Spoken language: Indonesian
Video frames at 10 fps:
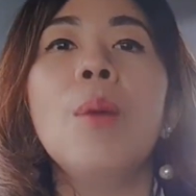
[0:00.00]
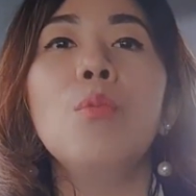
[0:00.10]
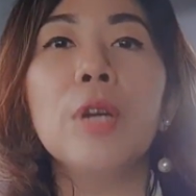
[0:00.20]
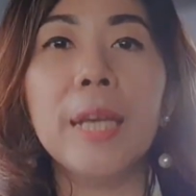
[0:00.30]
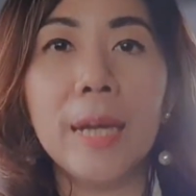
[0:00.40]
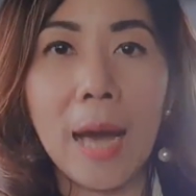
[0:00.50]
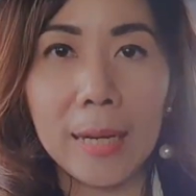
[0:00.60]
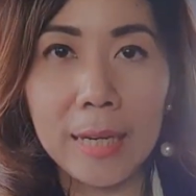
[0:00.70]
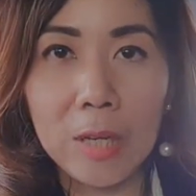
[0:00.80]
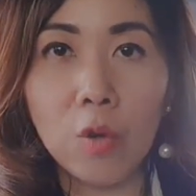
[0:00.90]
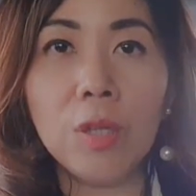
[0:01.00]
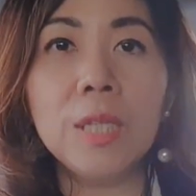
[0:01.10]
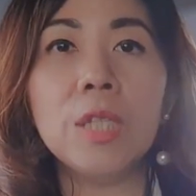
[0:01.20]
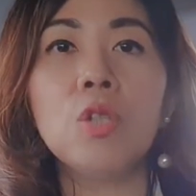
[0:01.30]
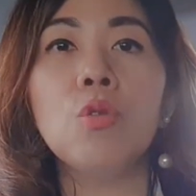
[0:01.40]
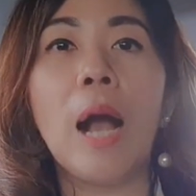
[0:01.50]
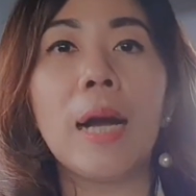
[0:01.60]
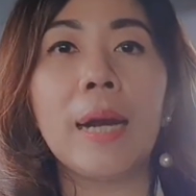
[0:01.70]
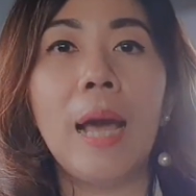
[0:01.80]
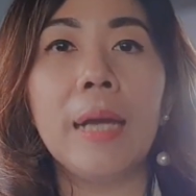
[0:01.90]
mungkin hari ini kondisinya juga
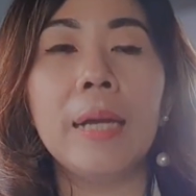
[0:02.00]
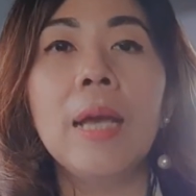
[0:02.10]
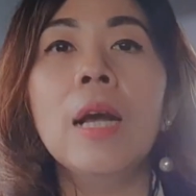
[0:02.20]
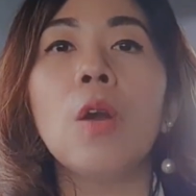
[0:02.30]
akan lain.